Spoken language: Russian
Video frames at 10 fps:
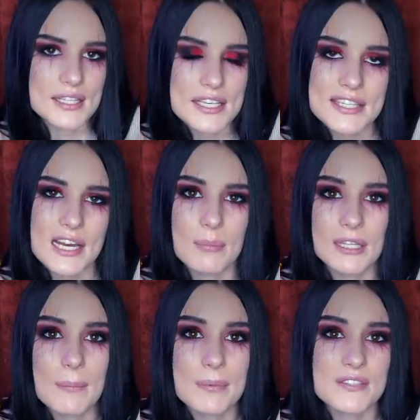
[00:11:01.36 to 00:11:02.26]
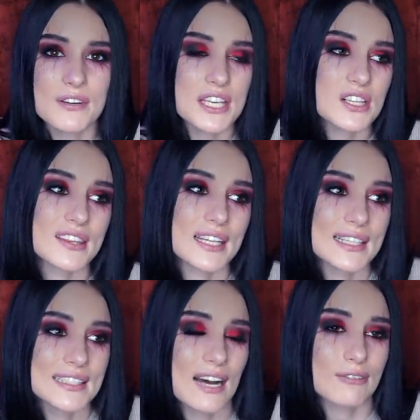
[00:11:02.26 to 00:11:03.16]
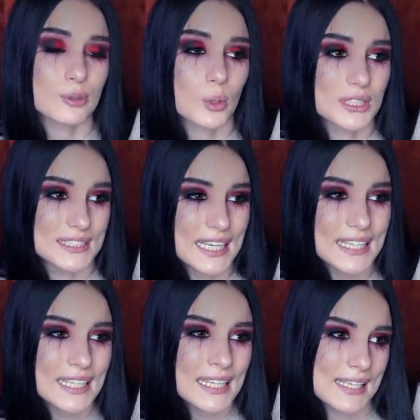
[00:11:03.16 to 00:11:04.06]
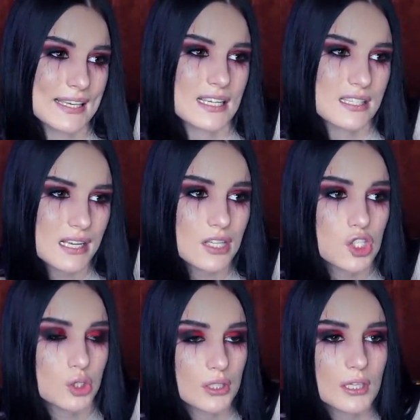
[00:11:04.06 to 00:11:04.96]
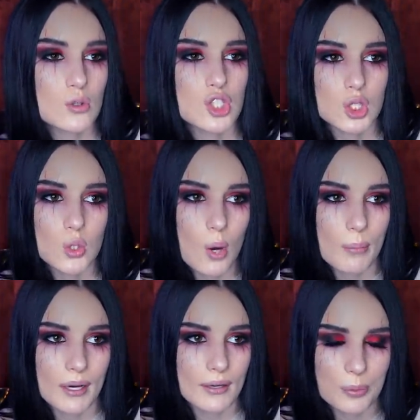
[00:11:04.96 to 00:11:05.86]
Родителям она позвонила тогда, в тот день, и сказала, что она уже дома.